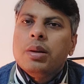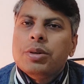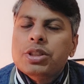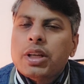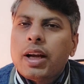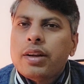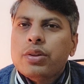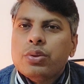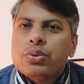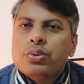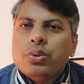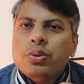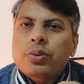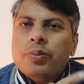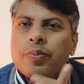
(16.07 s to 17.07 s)
नमस्कार
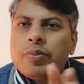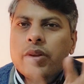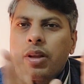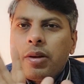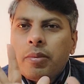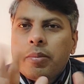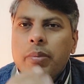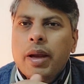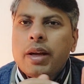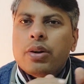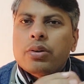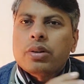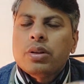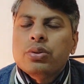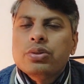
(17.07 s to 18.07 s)
दोस्तों मैं
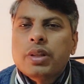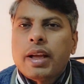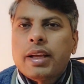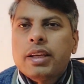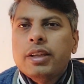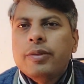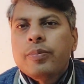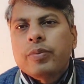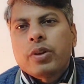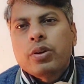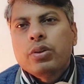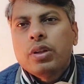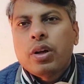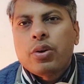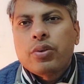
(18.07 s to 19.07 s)
डॉक्टर अनुज त्यागी
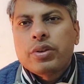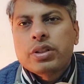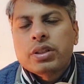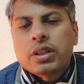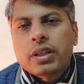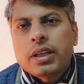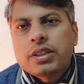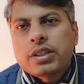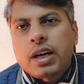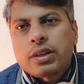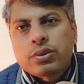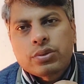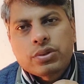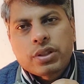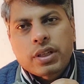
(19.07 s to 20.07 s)
गुदा रोग विशेषज्ञ
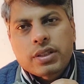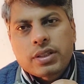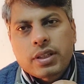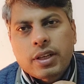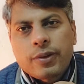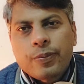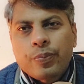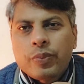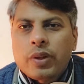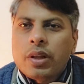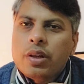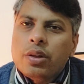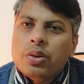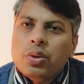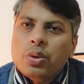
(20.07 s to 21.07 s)
छात्र चिकित्सक
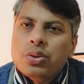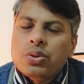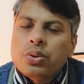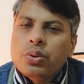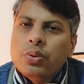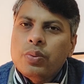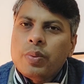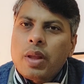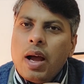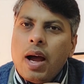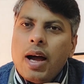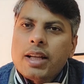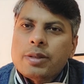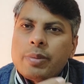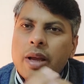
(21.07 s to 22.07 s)
दोस्तों
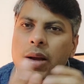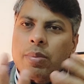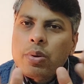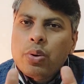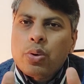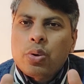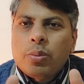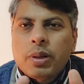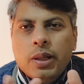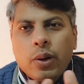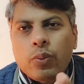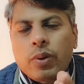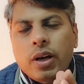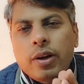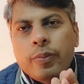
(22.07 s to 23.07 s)
आज मैं आप लोग को
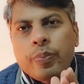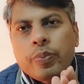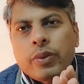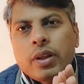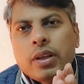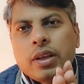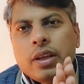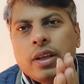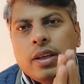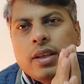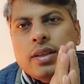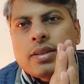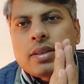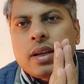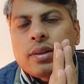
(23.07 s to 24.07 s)
बताऊंगा कि
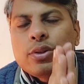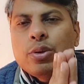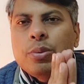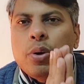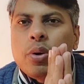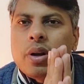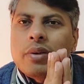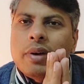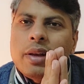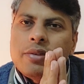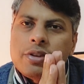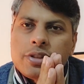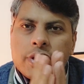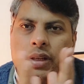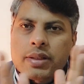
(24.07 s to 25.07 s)
सर्दियों में होने
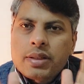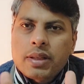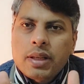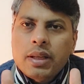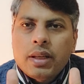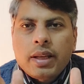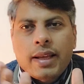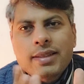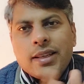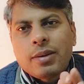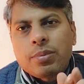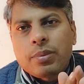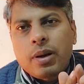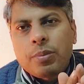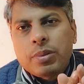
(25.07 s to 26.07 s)
वाली फिशर से
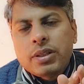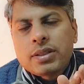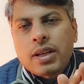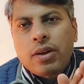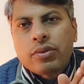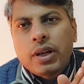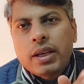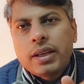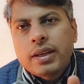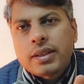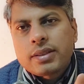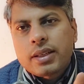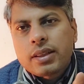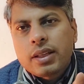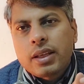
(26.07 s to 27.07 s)
कैसे आप अपनी सावधानी
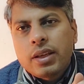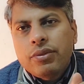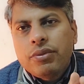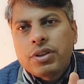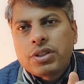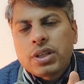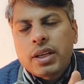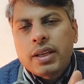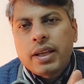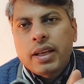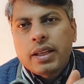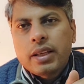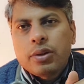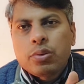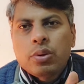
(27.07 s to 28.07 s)
रख सकते हैं फिशर
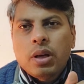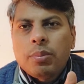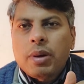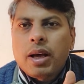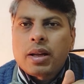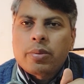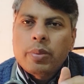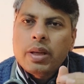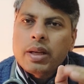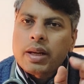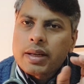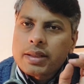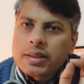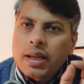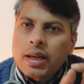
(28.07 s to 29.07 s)
यानी कि गुदा मार्ग में
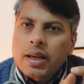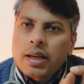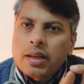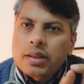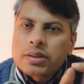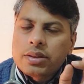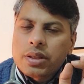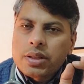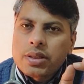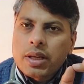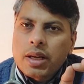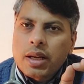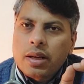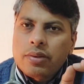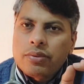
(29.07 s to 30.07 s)
कट जाना चिर
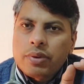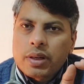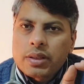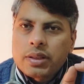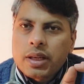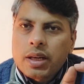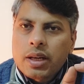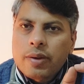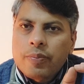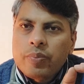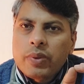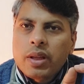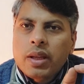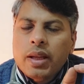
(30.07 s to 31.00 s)
जाना फट जाना